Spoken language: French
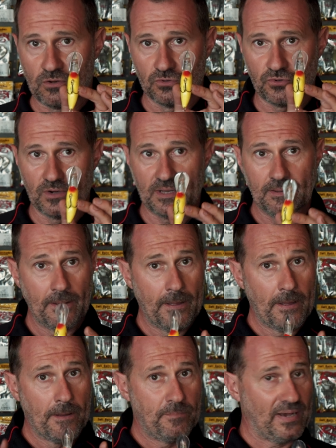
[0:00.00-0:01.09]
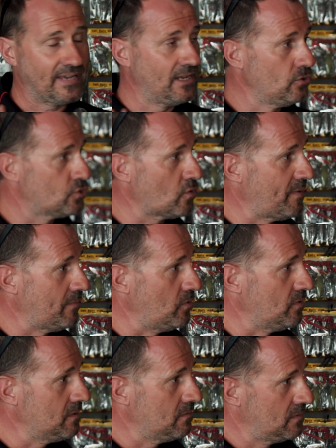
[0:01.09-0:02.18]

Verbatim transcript: les contrôler, pas qu'ils ne soient pas bons. Hein.